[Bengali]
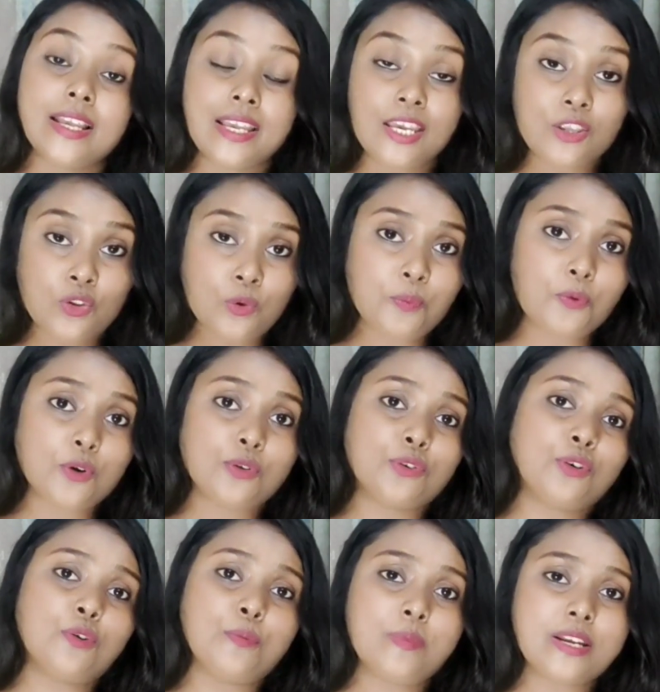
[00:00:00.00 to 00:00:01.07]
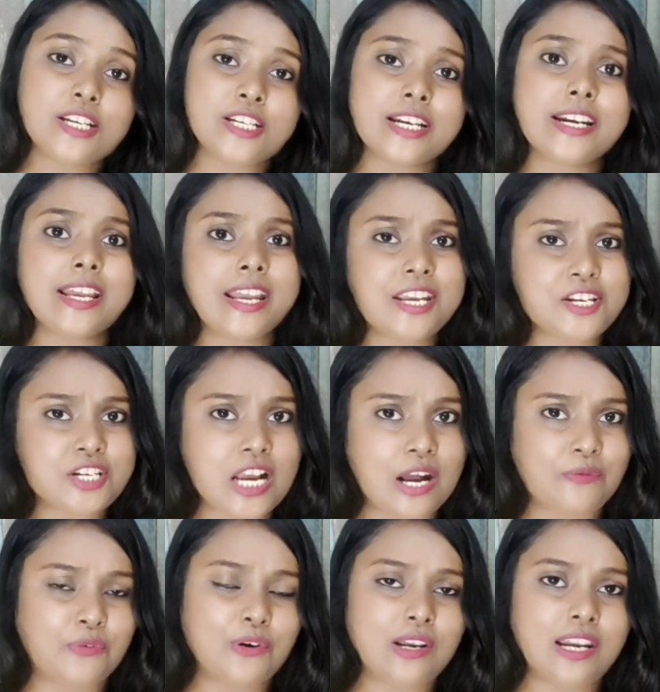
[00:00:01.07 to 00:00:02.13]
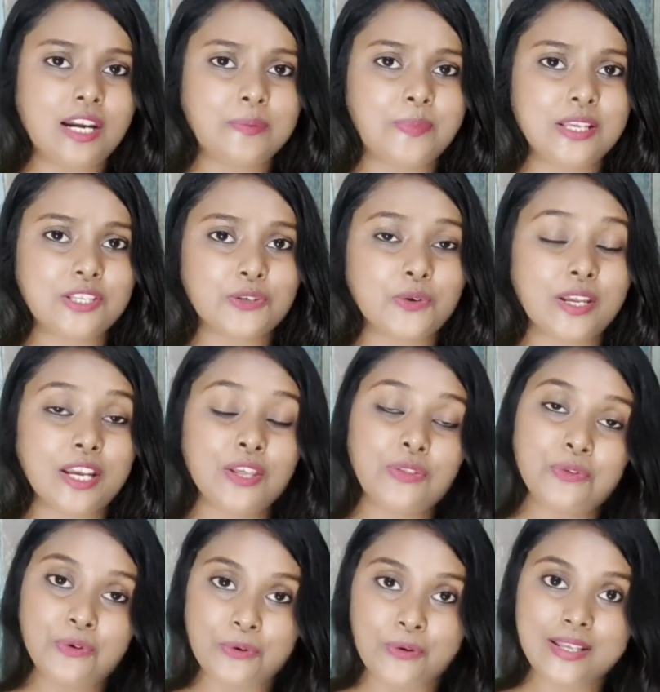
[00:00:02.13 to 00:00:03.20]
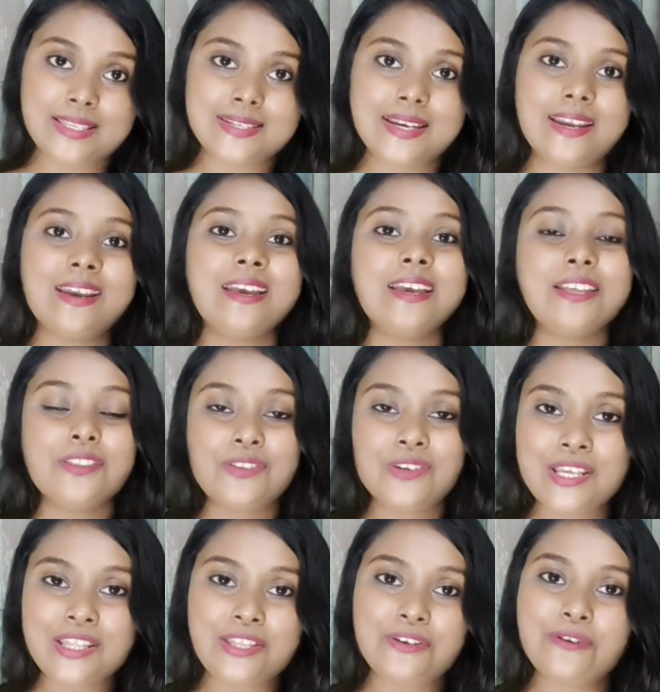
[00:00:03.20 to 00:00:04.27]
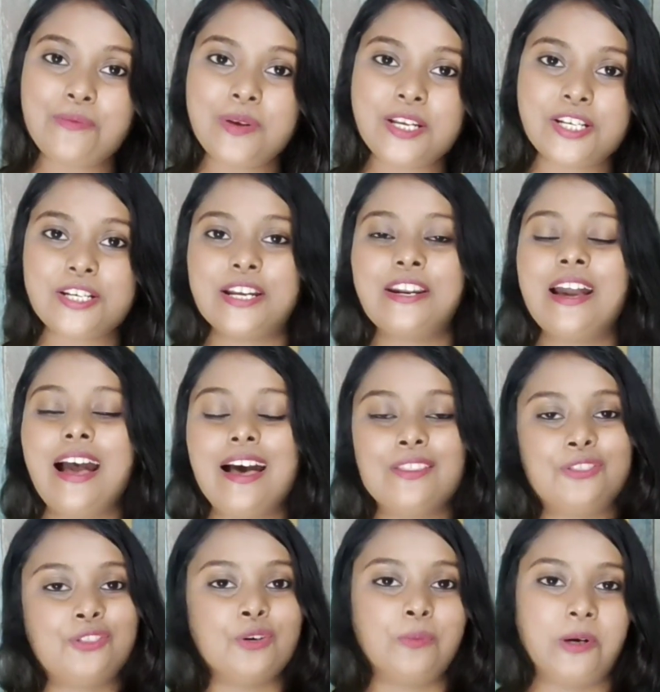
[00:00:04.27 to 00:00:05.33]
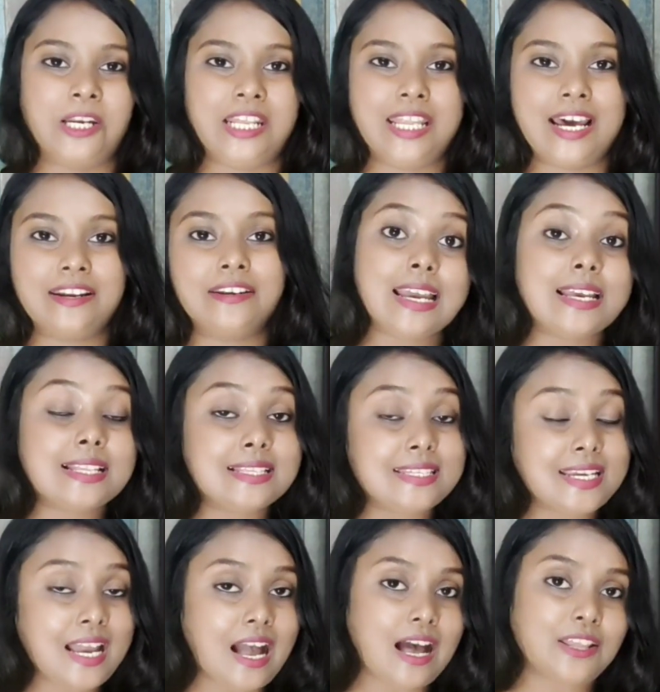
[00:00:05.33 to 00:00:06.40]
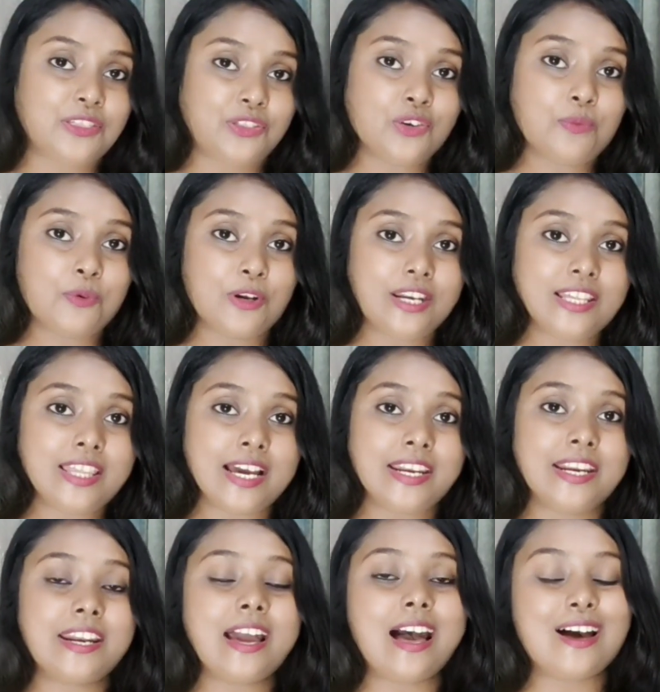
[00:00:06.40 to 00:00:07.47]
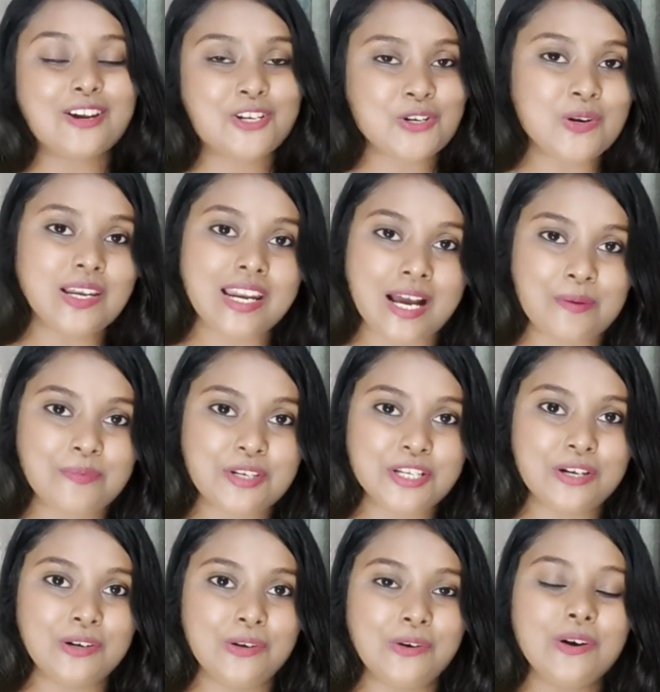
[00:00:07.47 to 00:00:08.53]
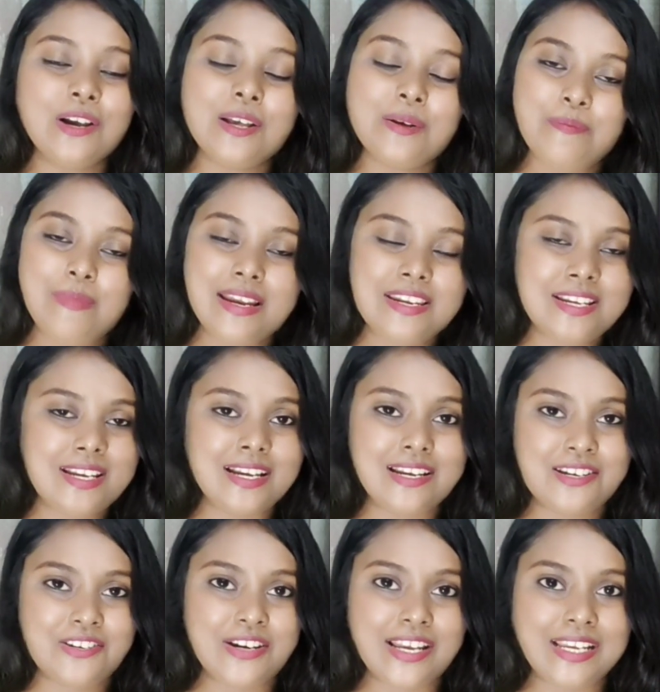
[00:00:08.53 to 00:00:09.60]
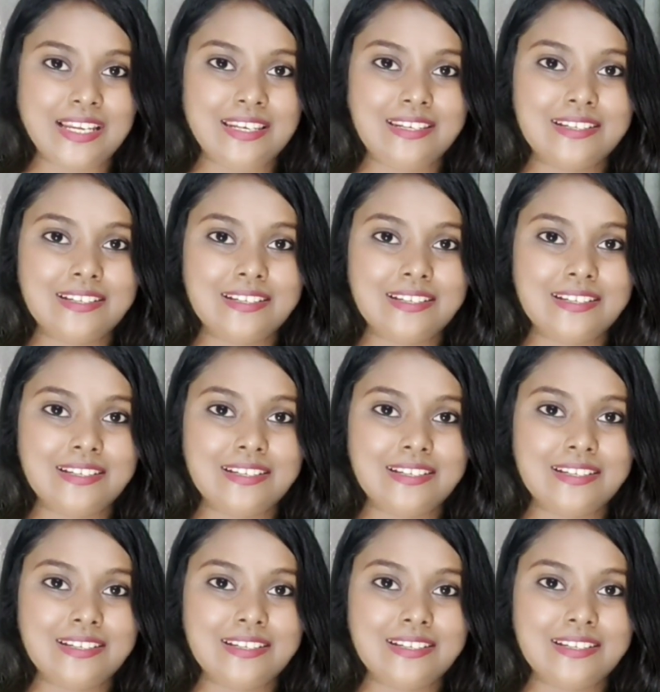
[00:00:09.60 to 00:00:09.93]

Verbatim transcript: কিন্তু প্রথম বিশ্বের এই সাফল্যের পিছনে কিন্তু রয়েছে তৃতীয় বিশ্বের আত্মবলিদান যে আত্মবলিদানের আসল নামটি হলো মেডিকেল ট্রায়াল